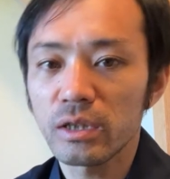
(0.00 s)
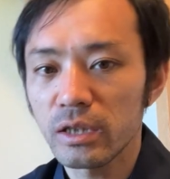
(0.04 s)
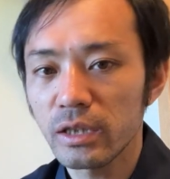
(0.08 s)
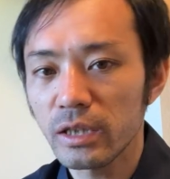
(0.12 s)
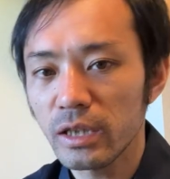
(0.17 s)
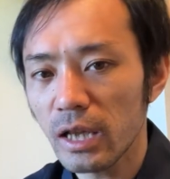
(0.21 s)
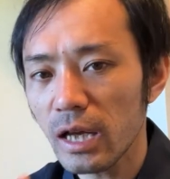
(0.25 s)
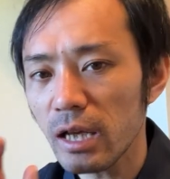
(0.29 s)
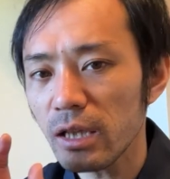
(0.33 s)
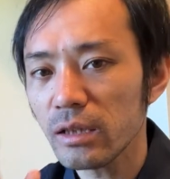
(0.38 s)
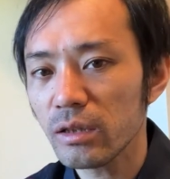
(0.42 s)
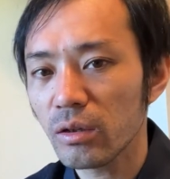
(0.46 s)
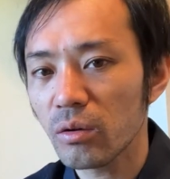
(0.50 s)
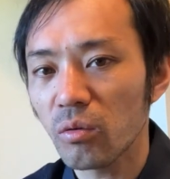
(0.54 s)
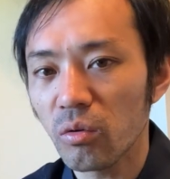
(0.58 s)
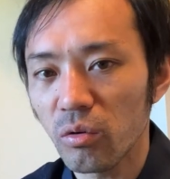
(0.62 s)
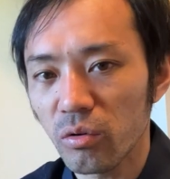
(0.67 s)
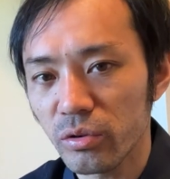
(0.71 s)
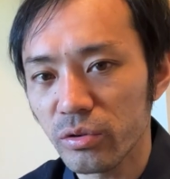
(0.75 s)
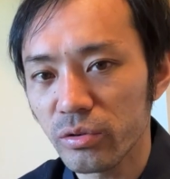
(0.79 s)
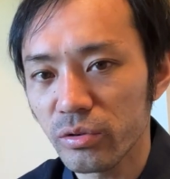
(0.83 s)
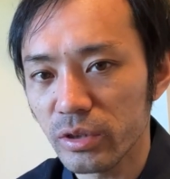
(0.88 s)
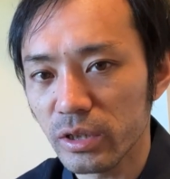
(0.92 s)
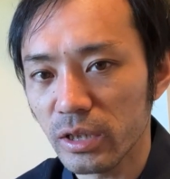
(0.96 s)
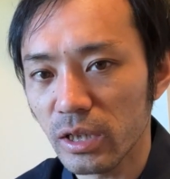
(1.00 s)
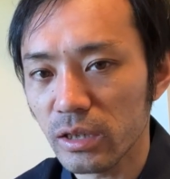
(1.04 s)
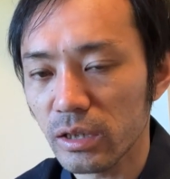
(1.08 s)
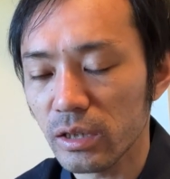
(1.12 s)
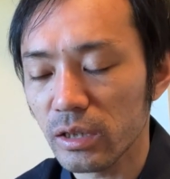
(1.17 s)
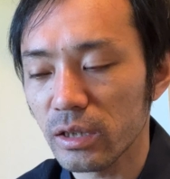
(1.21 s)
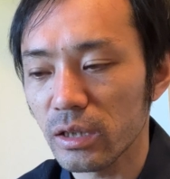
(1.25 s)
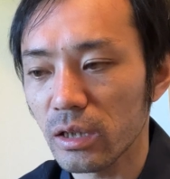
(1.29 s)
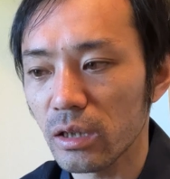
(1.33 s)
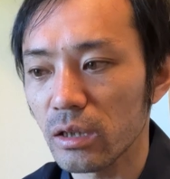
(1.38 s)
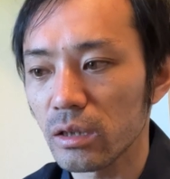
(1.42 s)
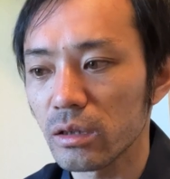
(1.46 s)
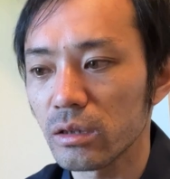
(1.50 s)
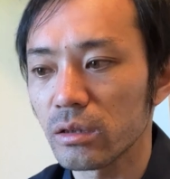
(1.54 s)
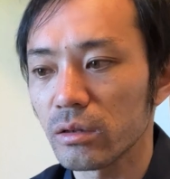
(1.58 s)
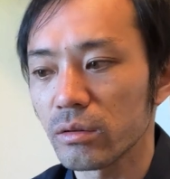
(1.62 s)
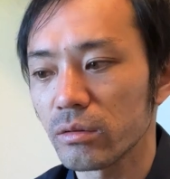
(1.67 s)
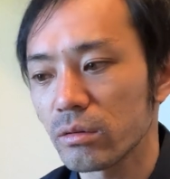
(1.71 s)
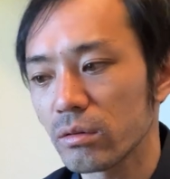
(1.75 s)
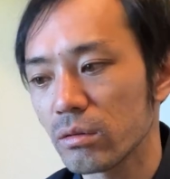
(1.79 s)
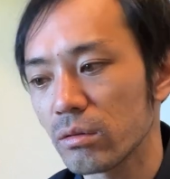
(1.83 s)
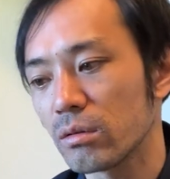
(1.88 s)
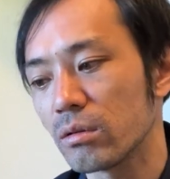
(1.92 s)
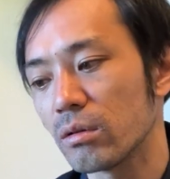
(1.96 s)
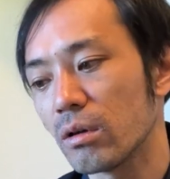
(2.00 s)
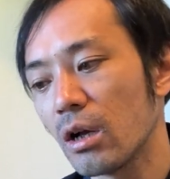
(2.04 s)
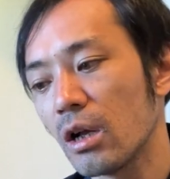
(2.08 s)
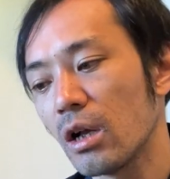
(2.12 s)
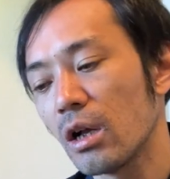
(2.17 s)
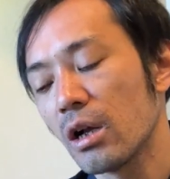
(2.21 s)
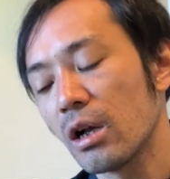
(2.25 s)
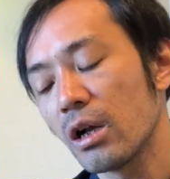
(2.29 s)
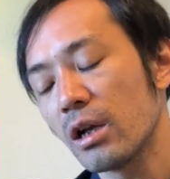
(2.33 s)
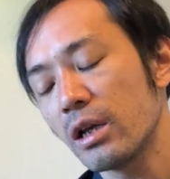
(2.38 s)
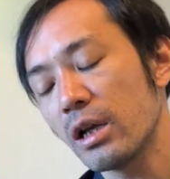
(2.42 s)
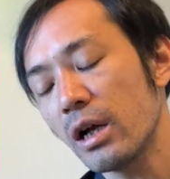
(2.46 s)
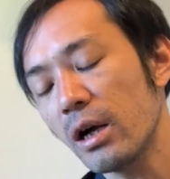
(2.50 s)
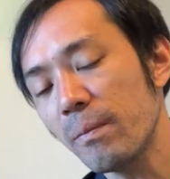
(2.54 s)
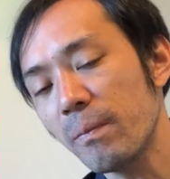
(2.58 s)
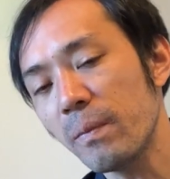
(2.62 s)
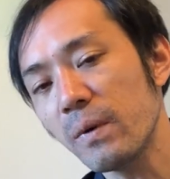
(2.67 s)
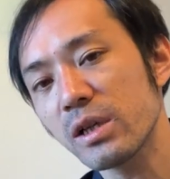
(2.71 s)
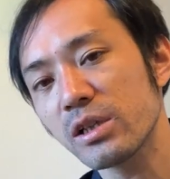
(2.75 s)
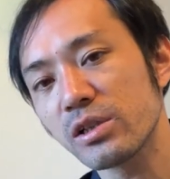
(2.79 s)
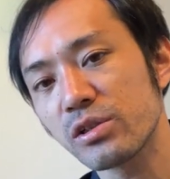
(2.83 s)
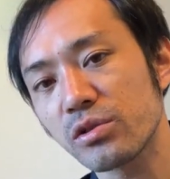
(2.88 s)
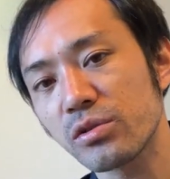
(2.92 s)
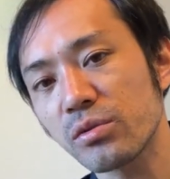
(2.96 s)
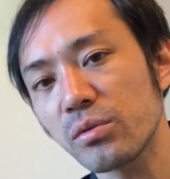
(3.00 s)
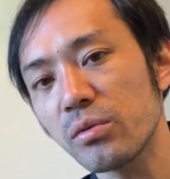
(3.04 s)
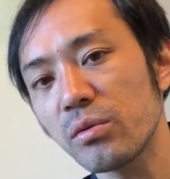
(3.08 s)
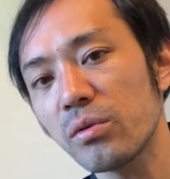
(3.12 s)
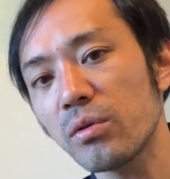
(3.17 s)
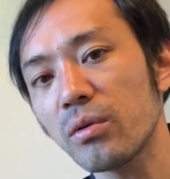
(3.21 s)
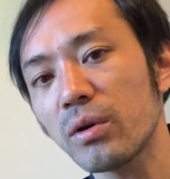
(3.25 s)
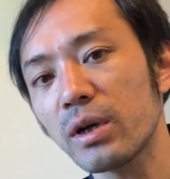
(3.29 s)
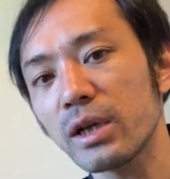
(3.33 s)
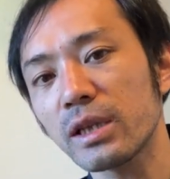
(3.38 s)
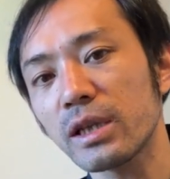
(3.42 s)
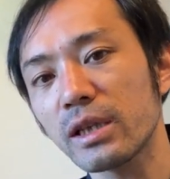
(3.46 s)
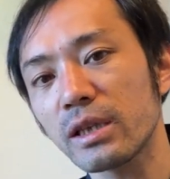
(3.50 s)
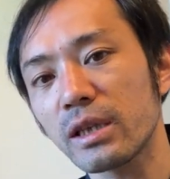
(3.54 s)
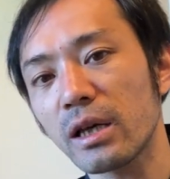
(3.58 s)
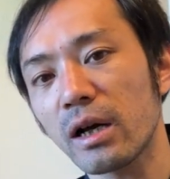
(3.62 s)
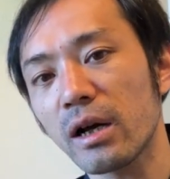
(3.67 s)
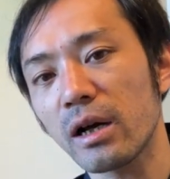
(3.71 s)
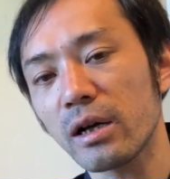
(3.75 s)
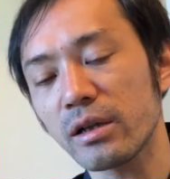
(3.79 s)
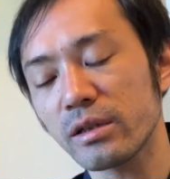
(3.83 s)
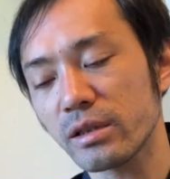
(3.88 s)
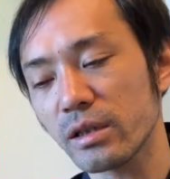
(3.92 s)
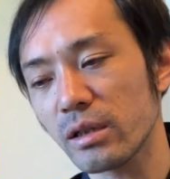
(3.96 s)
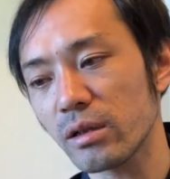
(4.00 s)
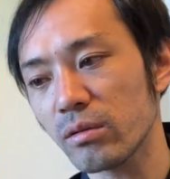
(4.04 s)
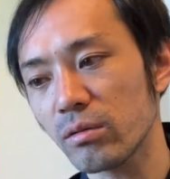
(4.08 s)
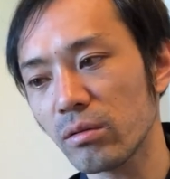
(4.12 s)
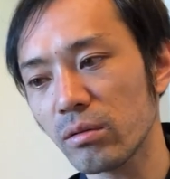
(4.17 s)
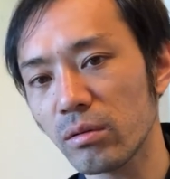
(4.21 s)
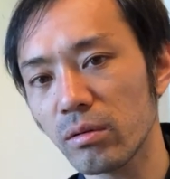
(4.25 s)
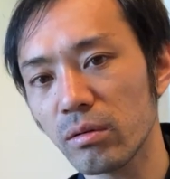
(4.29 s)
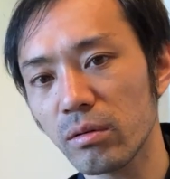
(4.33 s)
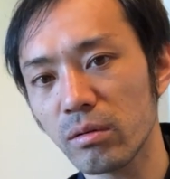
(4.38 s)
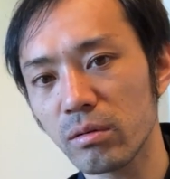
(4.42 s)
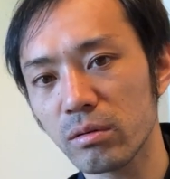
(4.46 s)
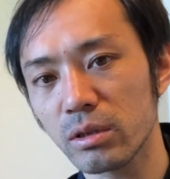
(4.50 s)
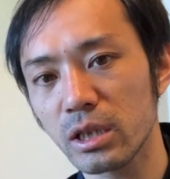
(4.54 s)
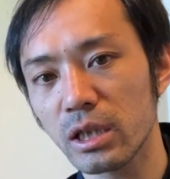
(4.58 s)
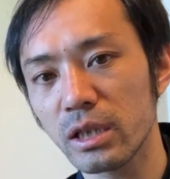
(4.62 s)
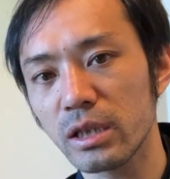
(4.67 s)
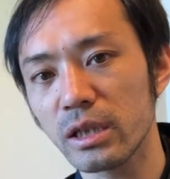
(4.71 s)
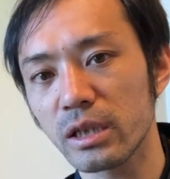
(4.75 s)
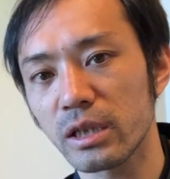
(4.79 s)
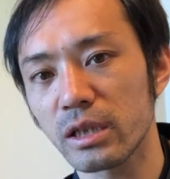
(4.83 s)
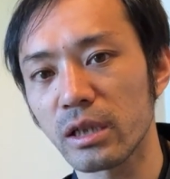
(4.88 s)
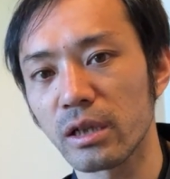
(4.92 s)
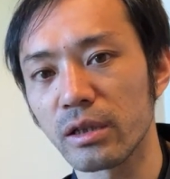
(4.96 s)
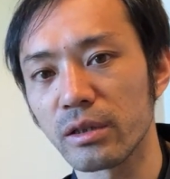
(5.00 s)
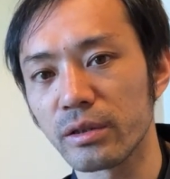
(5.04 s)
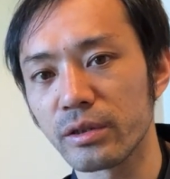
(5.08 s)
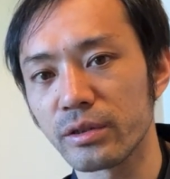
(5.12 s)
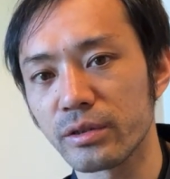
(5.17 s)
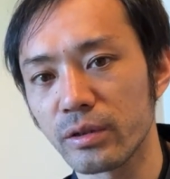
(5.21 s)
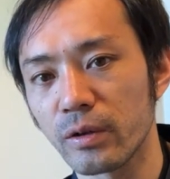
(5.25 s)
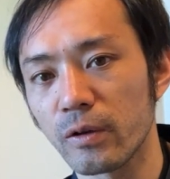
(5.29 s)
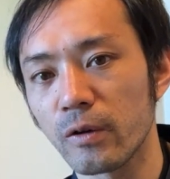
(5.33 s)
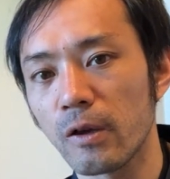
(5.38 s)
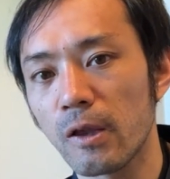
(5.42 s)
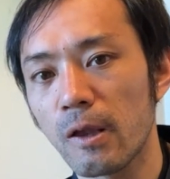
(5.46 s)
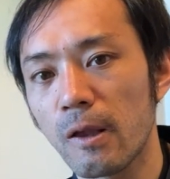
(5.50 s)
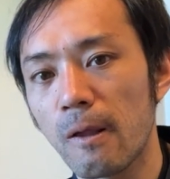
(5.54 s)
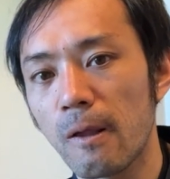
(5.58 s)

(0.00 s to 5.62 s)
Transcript: でなんでこういう風になってきたかっていうとやっぱり情報がねたくさんこう出てきたんですよ。